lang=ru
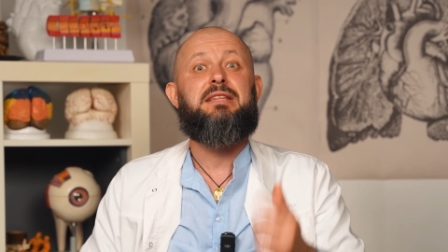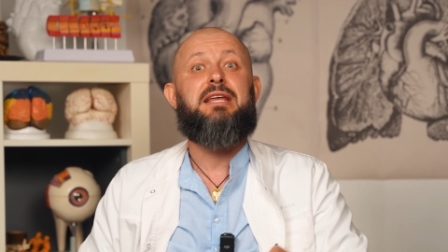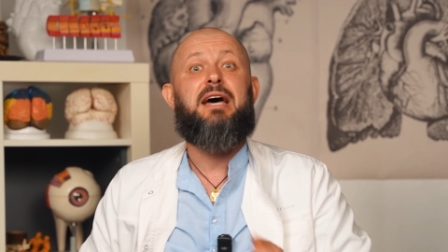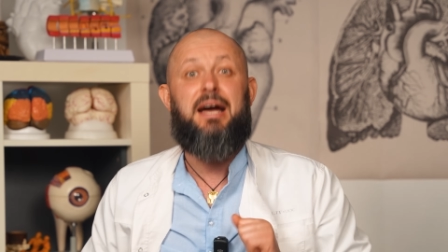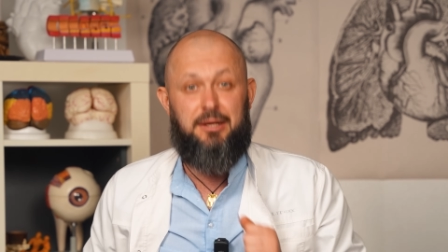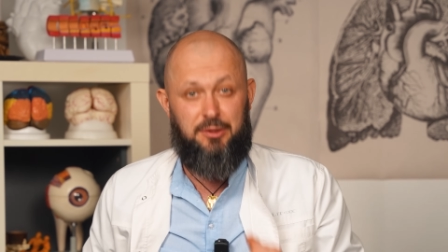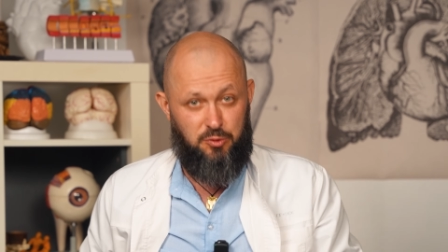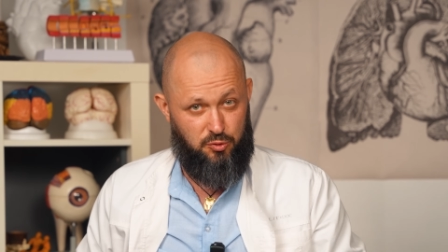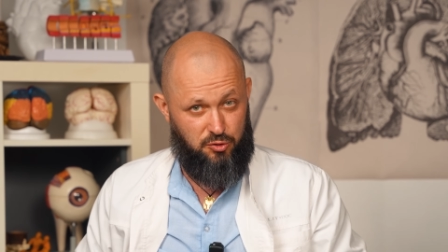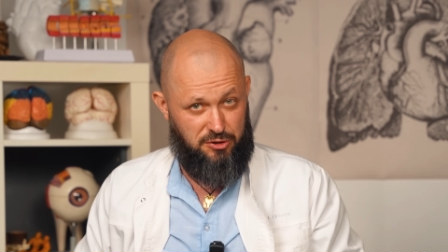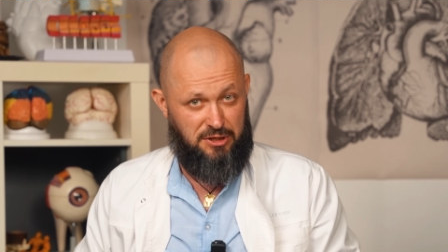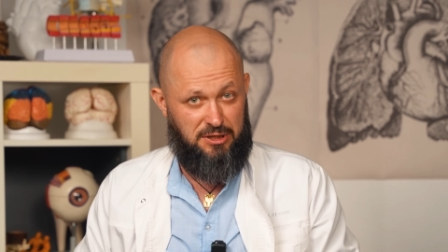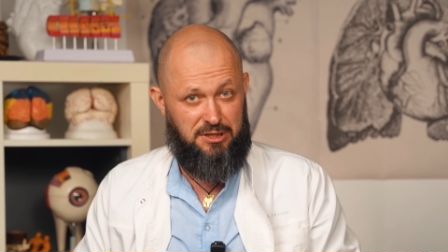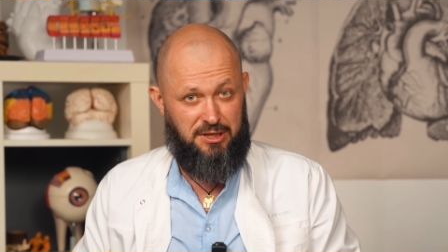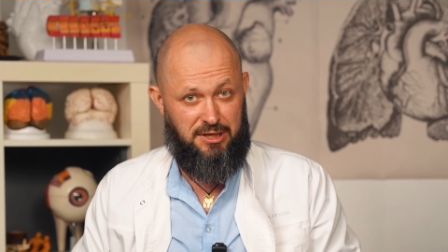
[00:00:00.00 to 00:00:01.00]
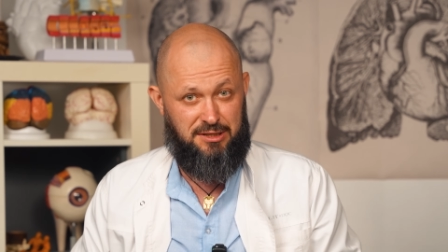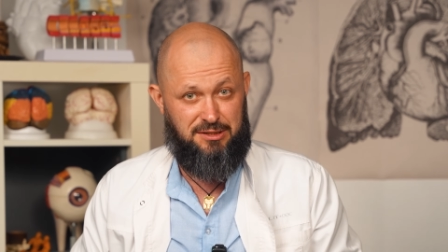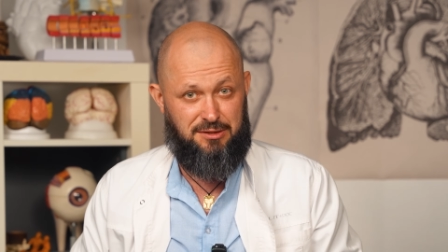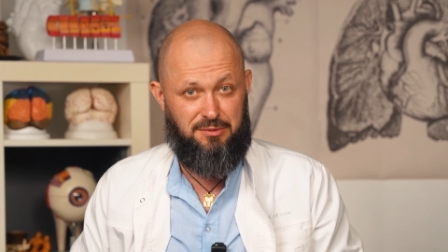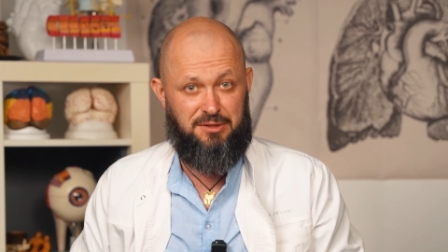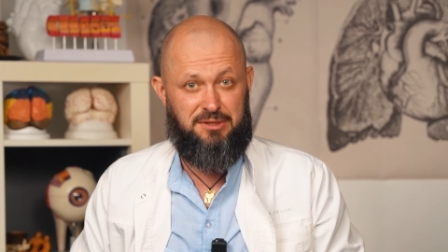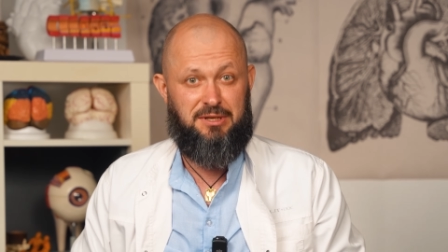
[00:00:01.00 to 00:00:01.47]
так нужно
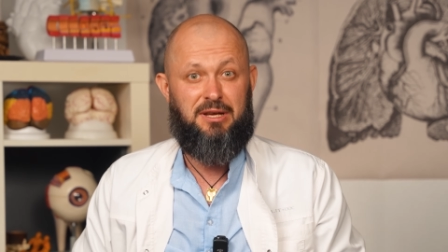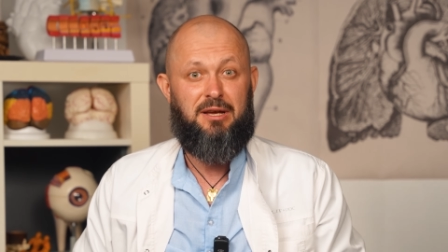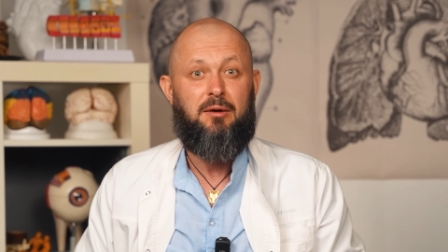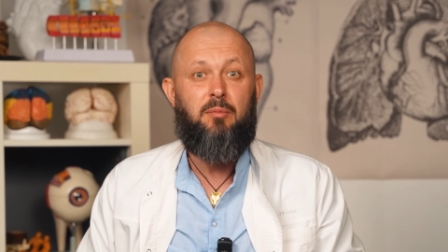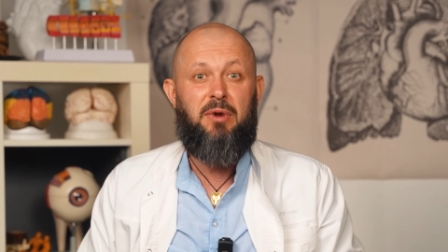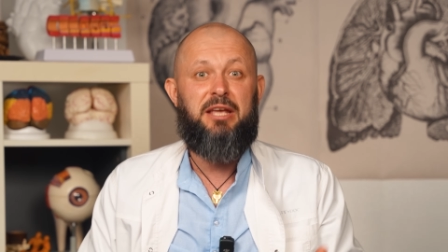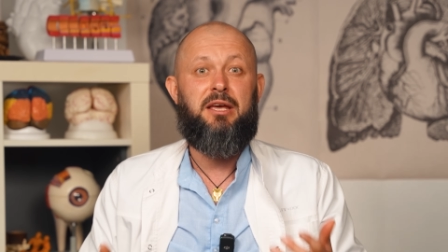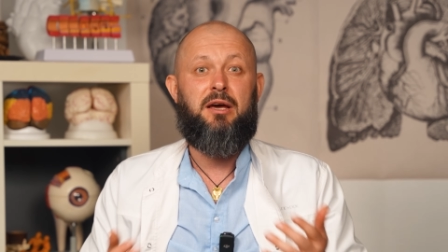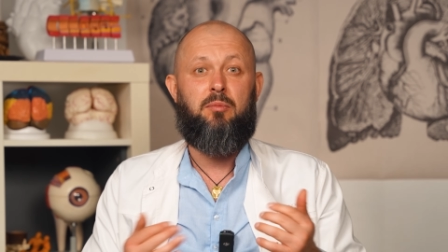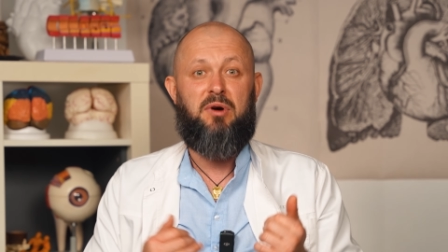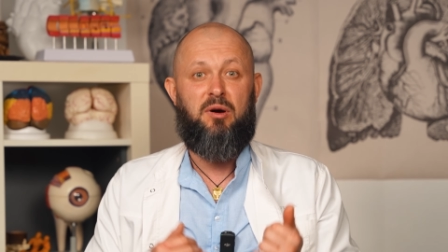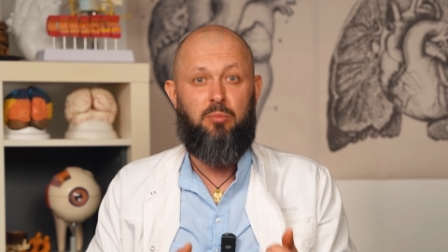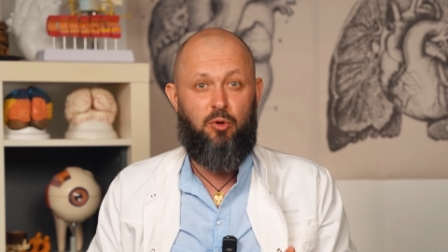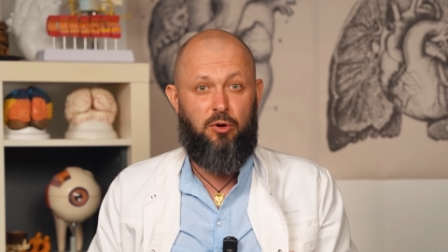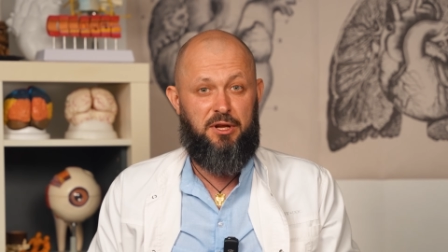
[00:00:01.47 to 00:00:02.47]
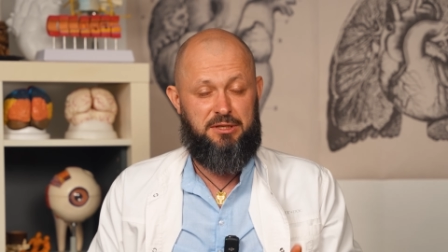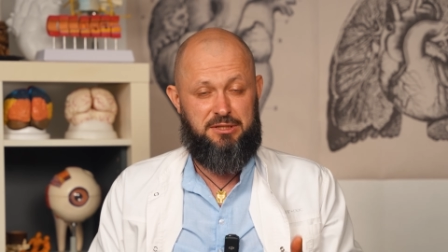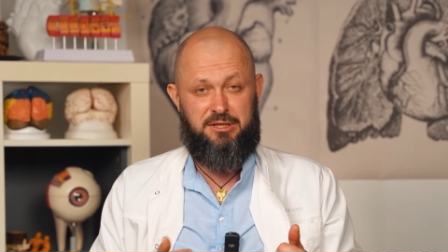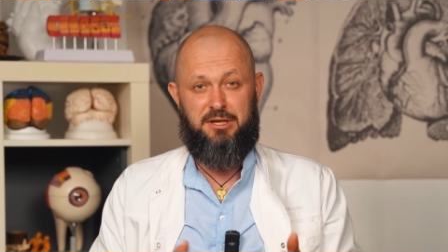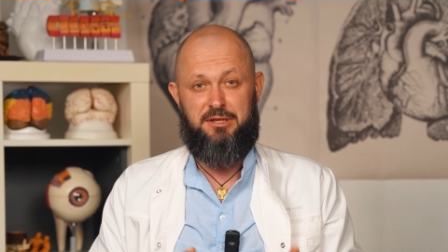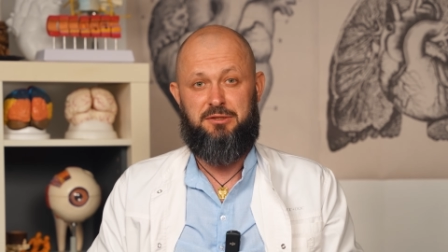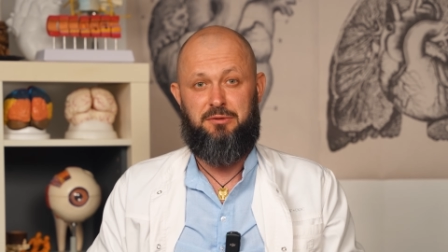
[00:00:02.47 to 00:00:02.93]
действовать. Моя бабуля,
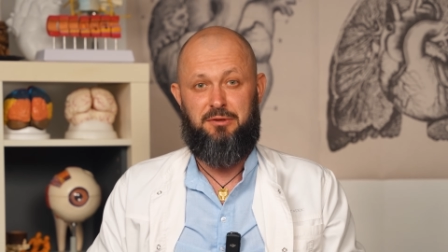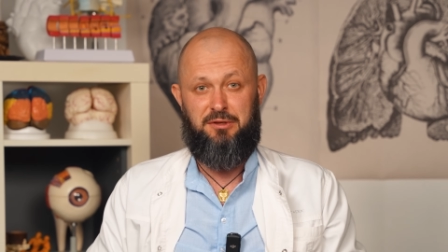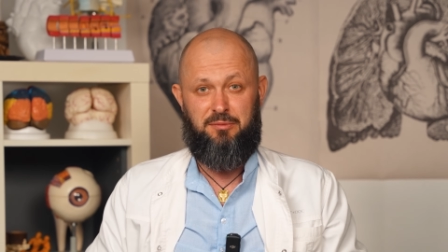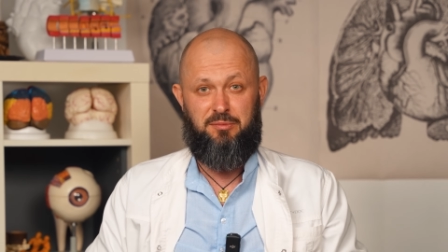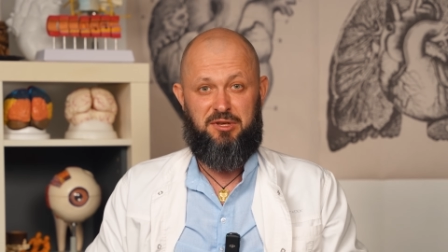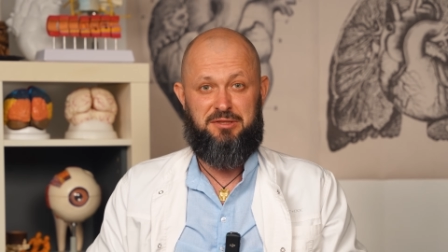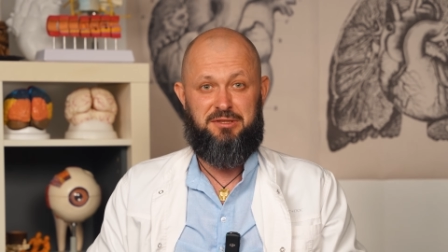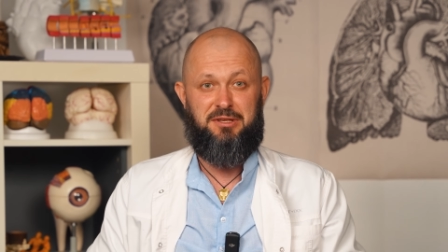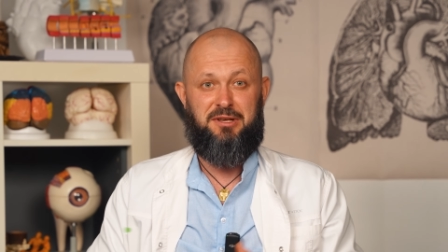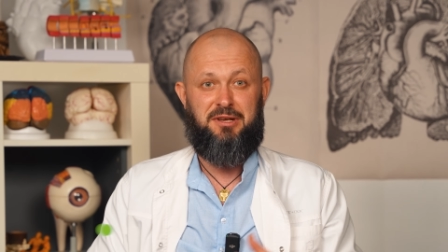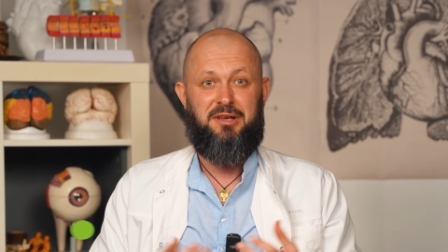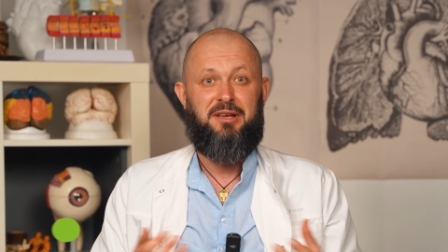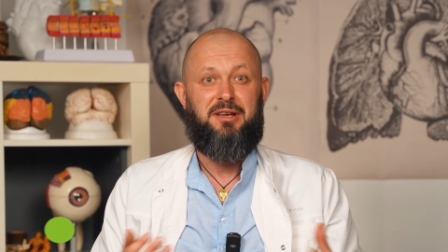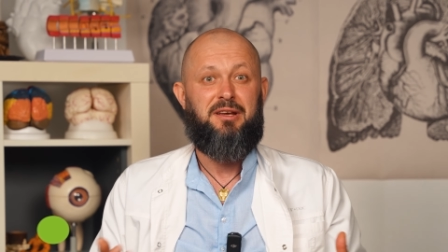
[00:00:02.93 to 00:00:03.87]
царствие небесное,